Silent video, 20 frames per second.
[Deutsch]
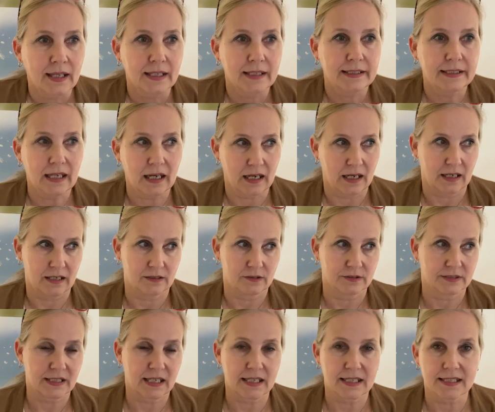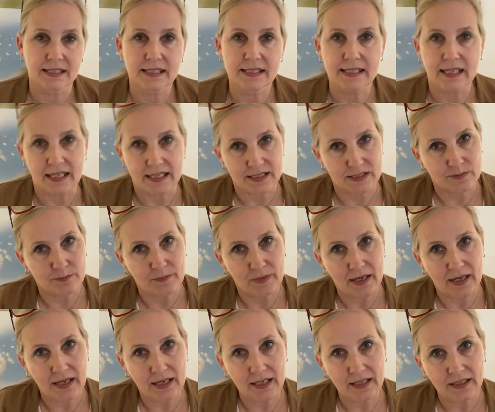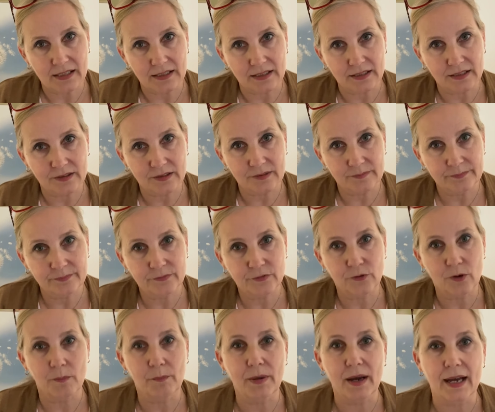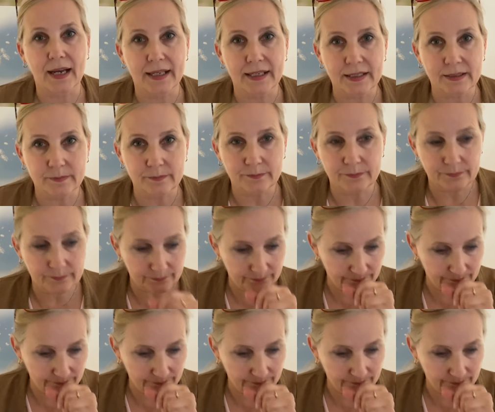Ja, und da ist es erstmal ähm, vorbei